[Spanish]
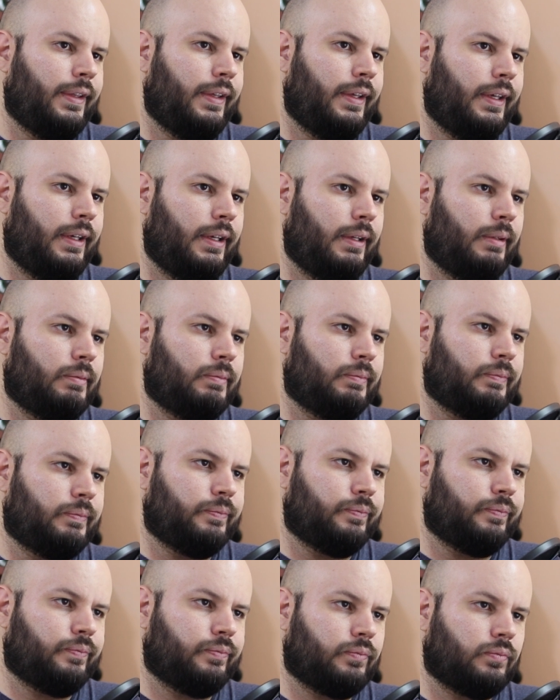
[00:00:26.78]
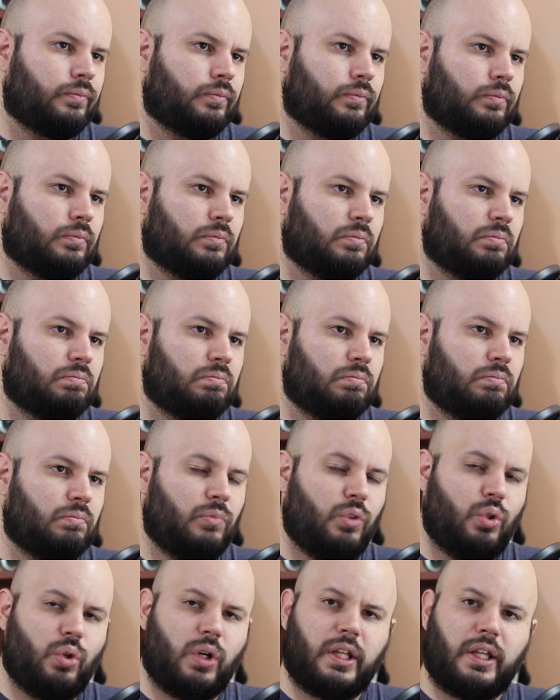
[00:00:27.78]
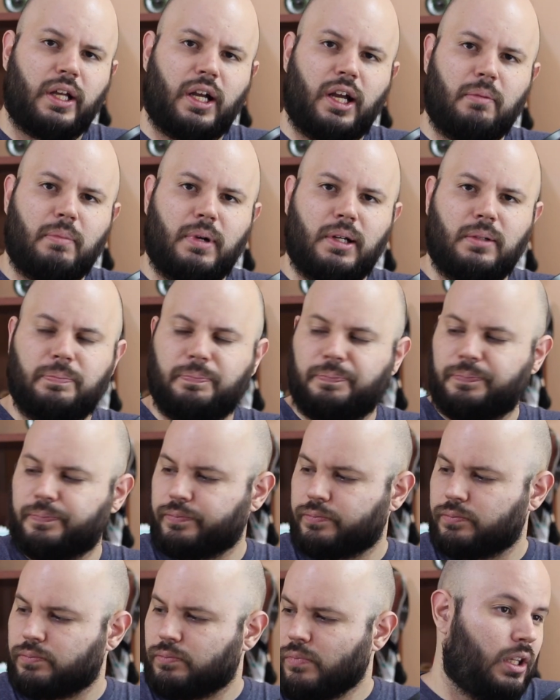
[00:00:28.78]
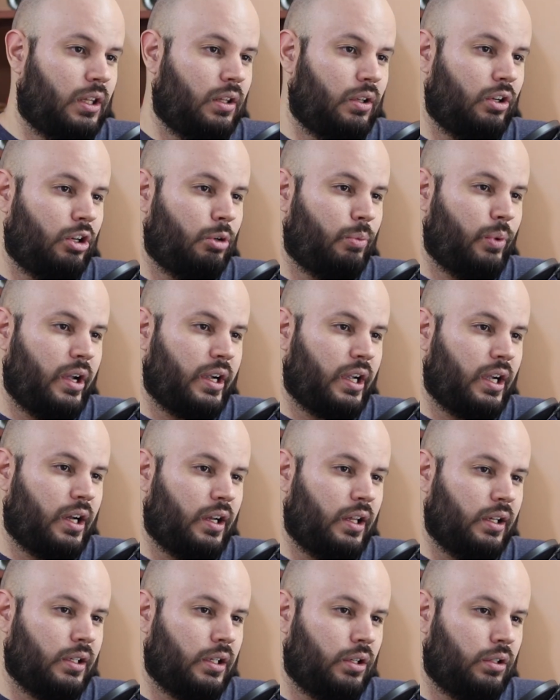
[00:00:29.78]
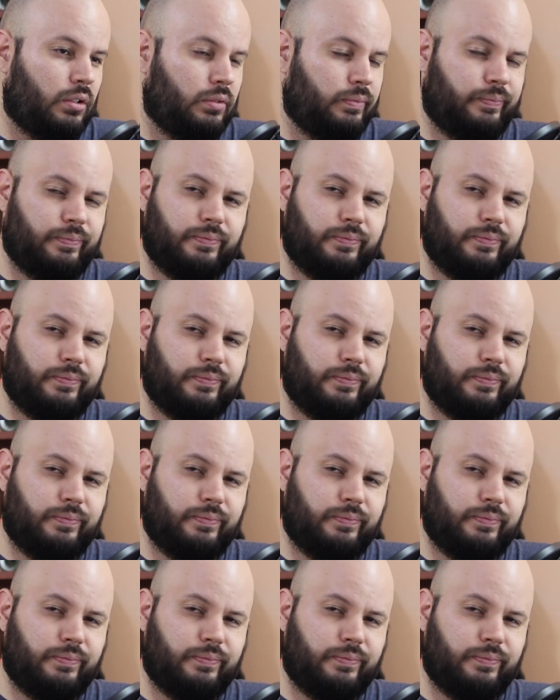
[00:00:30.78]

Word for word: y mm, nunca te caen mal hoy no me voy a quejar del calor.